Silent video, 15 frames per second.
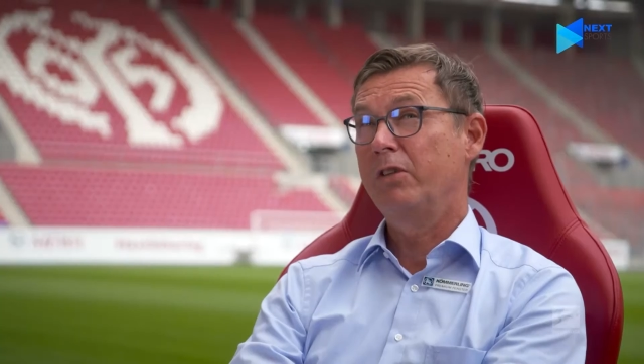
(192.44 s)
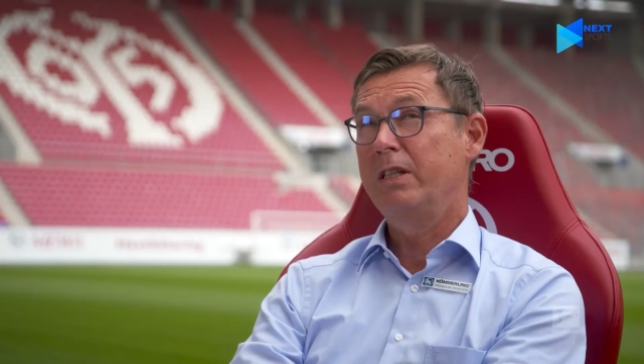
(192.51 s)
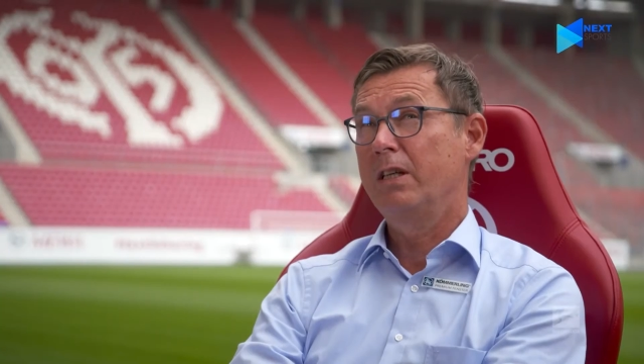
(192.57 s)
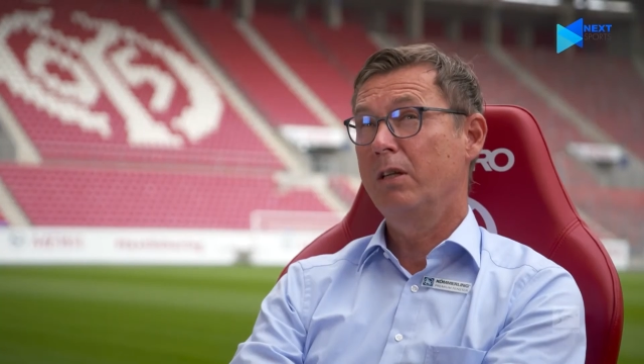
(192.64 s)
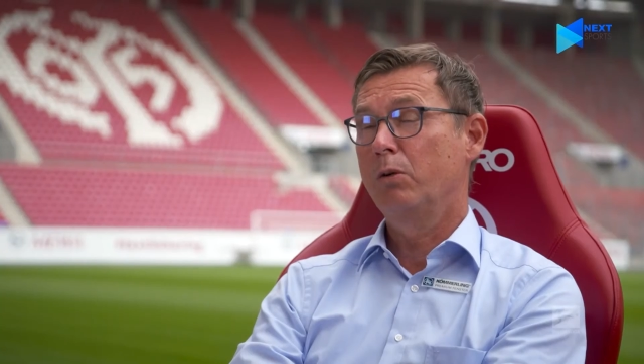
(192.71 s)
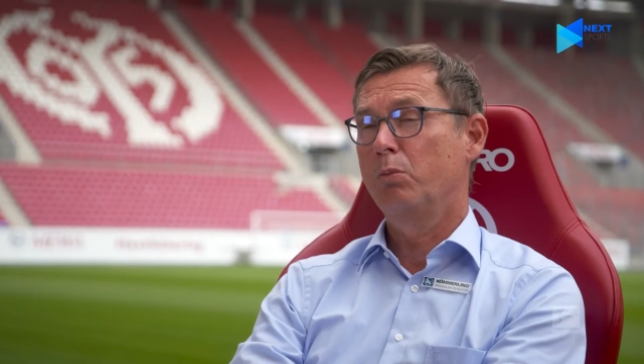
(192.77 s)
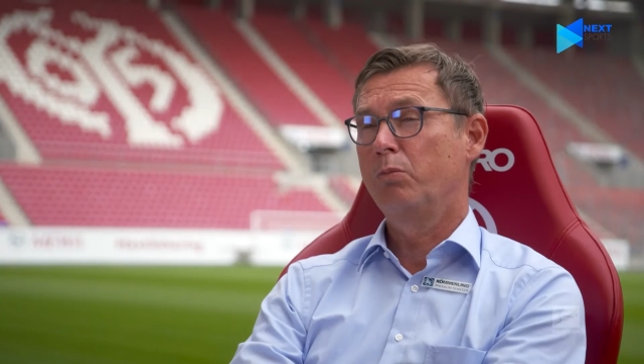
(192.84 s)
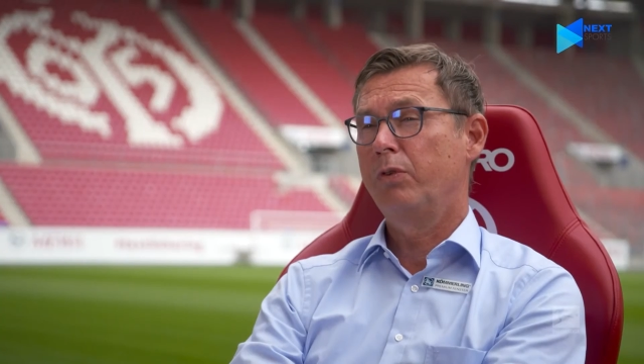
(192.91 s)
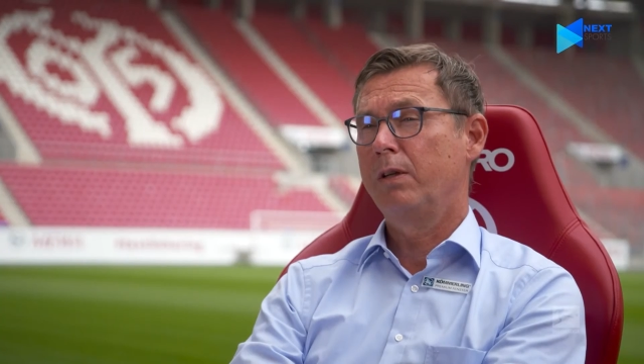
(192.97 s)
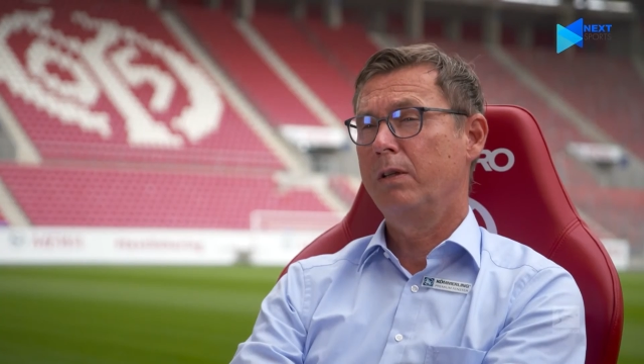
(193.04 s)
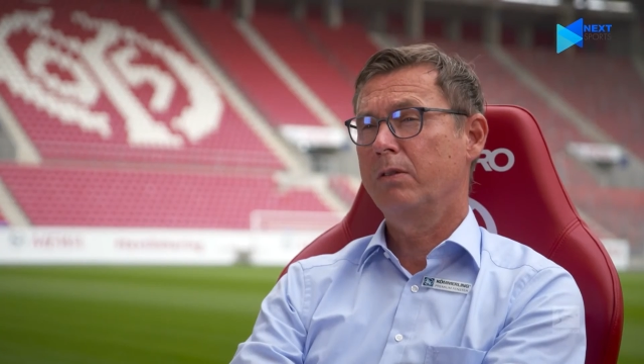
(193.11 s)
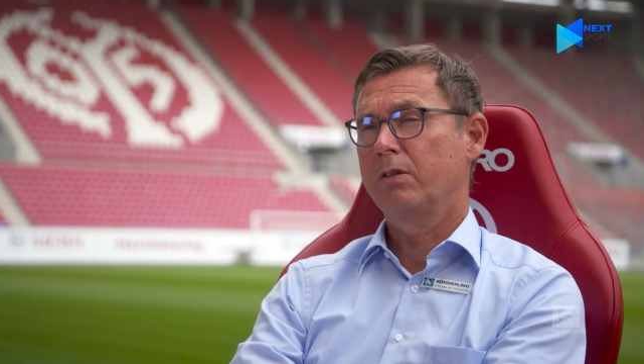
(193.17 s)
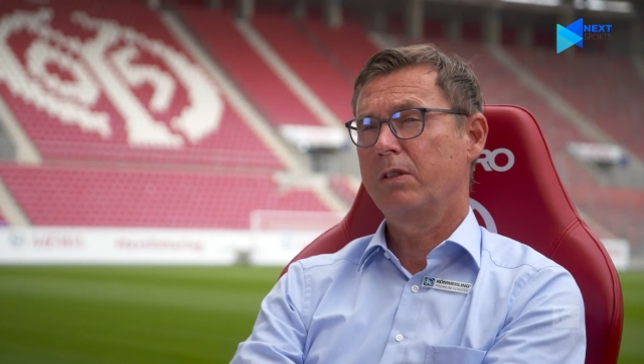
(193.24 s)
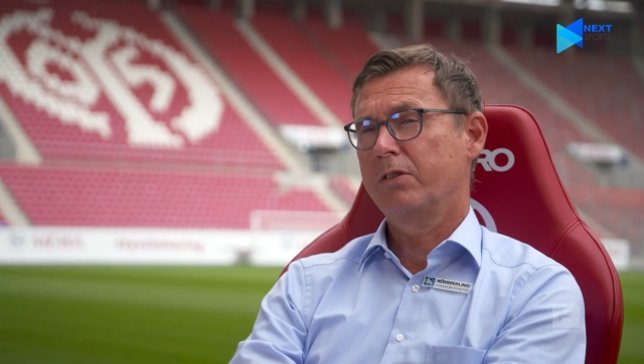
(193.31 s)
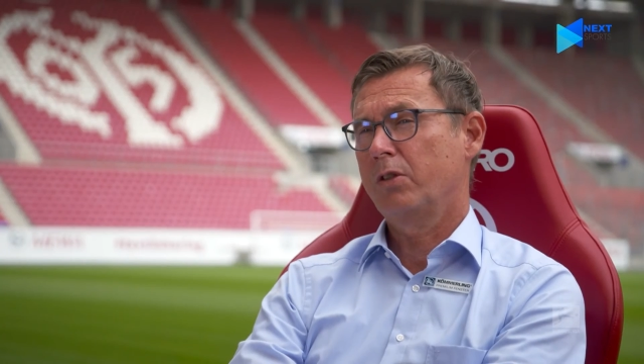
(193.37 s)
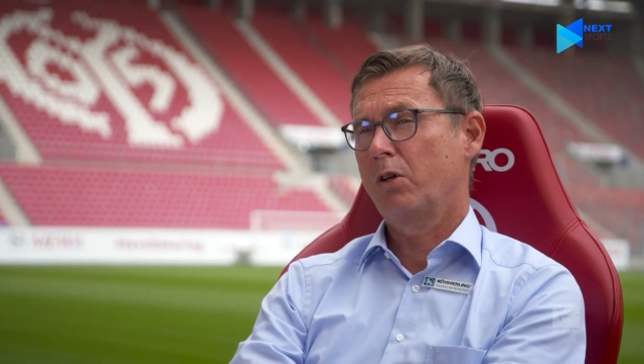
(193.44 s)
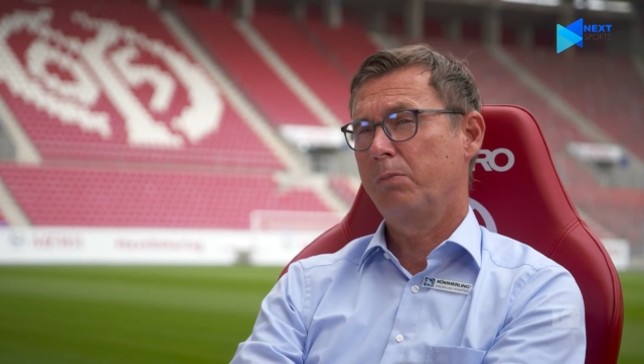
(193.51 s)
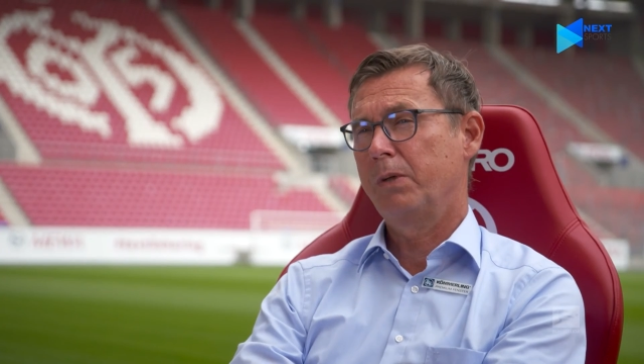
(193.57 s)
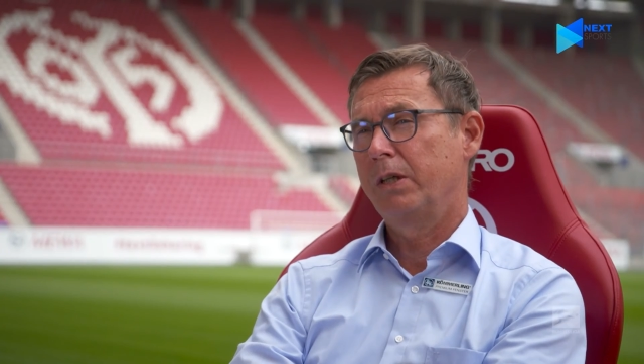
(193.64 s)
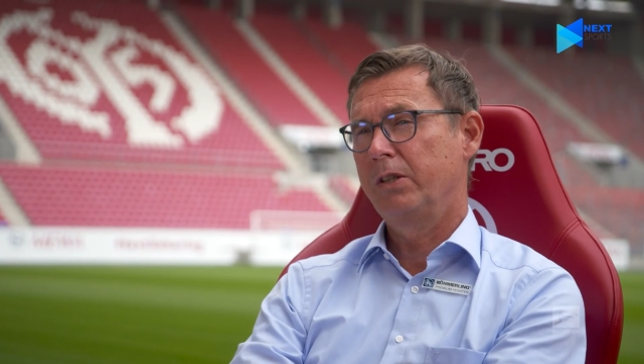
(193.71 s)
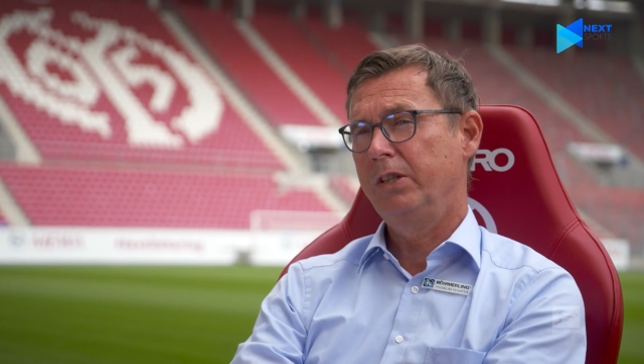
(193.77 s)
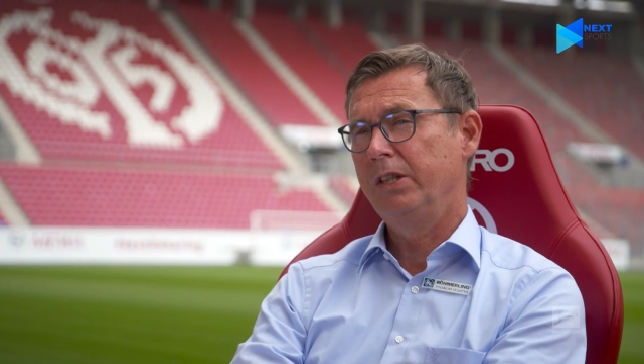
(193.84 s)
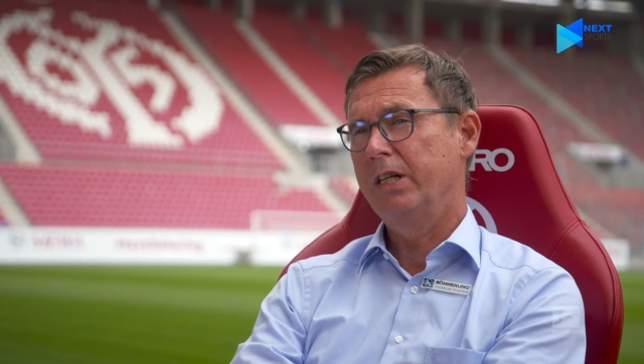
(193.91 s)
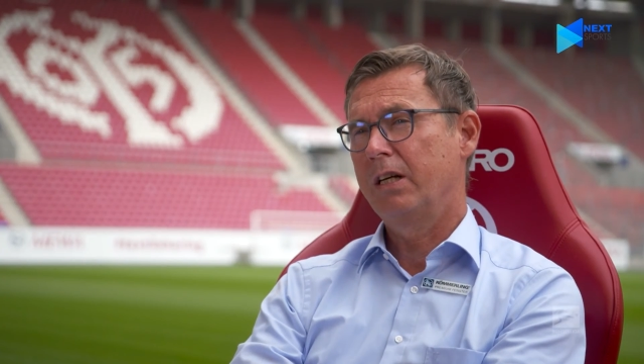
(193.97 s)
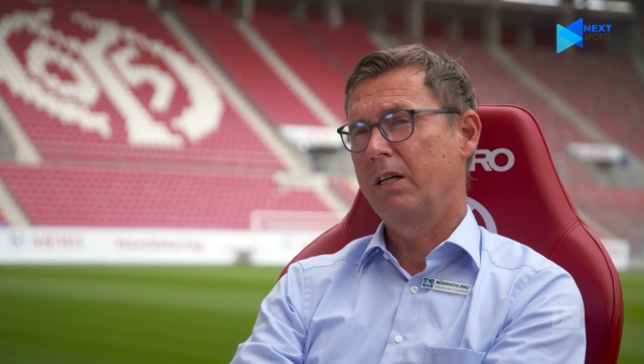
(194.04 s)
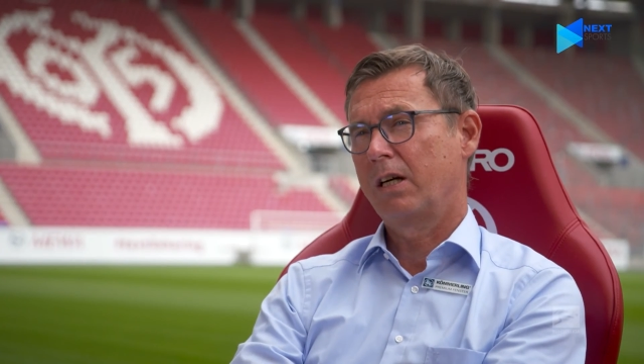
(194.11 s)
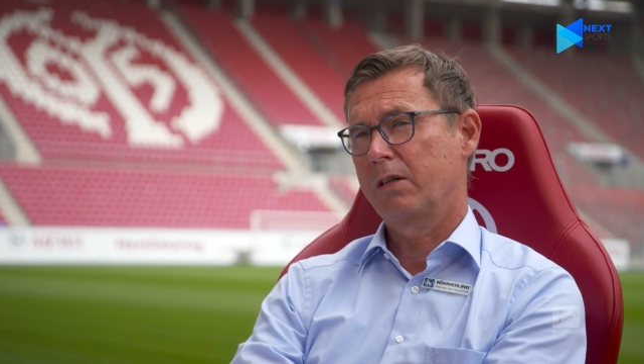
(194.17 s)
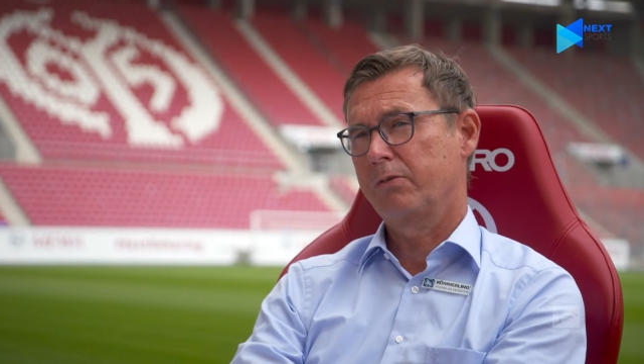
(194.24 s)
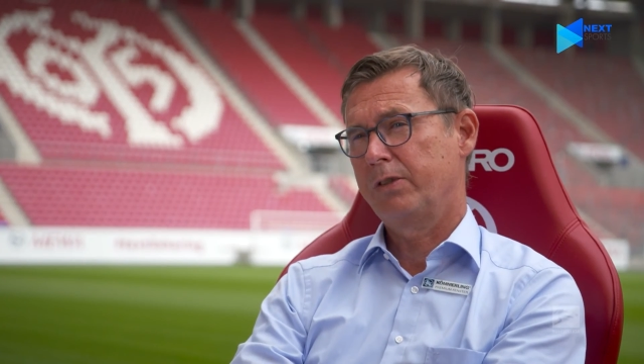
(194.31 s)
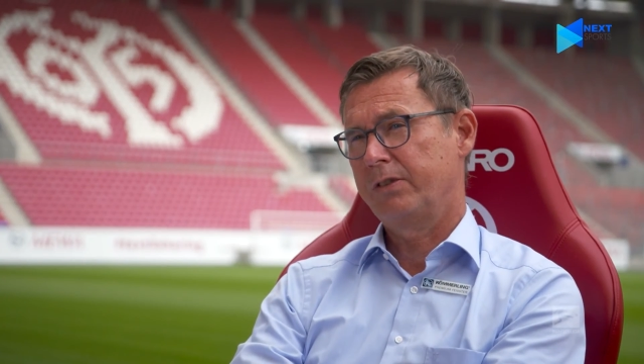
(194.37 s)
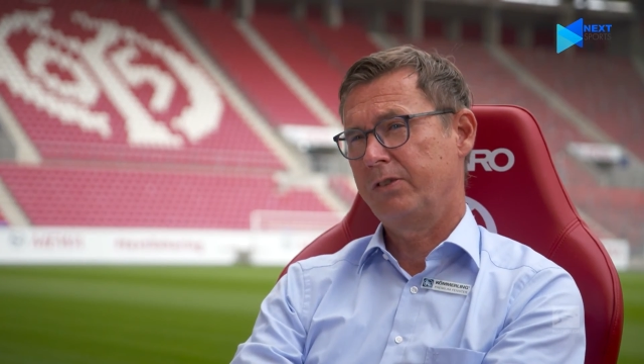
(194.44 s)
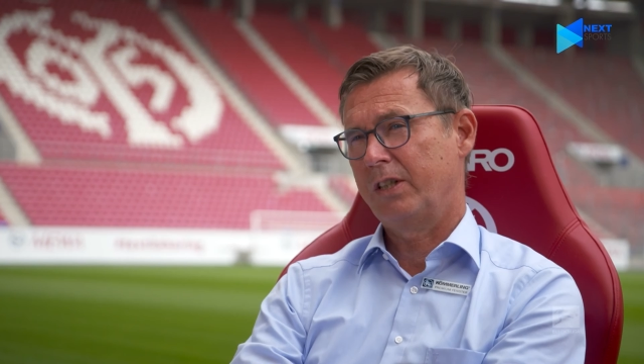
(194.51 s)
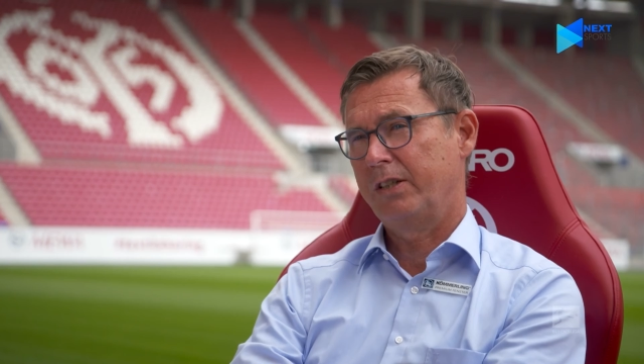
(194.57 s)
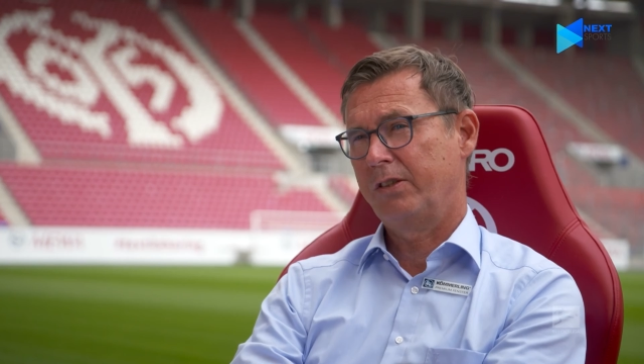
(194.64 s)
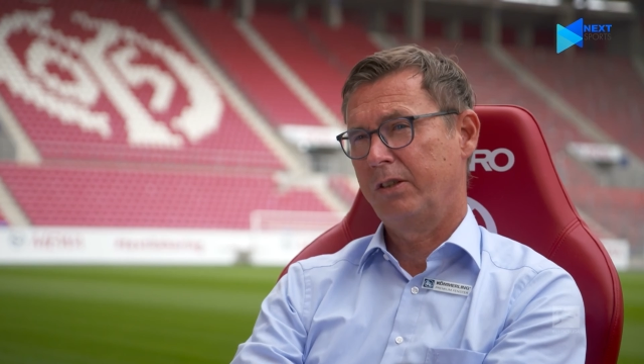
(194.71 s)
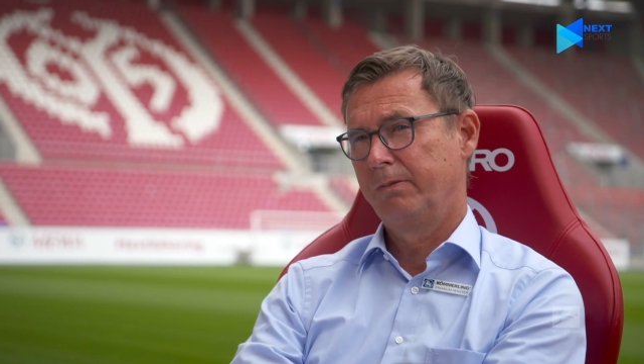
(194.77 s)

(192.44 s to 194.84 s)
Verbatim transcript: để có cảm giác rằng các cầu thủ luôn ra sân là để cống